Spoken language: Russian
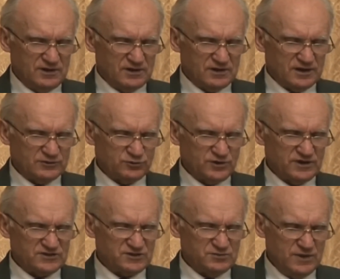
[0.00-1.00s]
которые
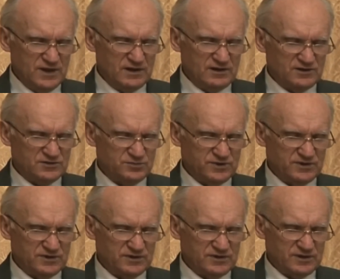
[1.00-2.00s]
осмелились бы
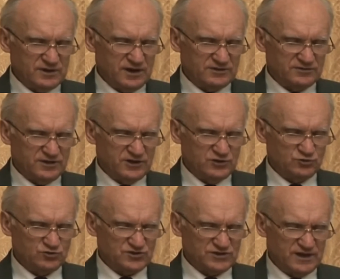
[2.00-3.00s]
отворить
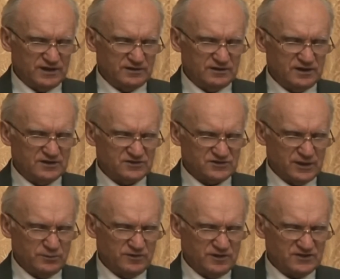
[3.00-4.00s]
уста для
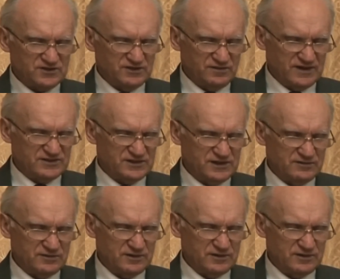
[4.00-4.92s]
самого основательного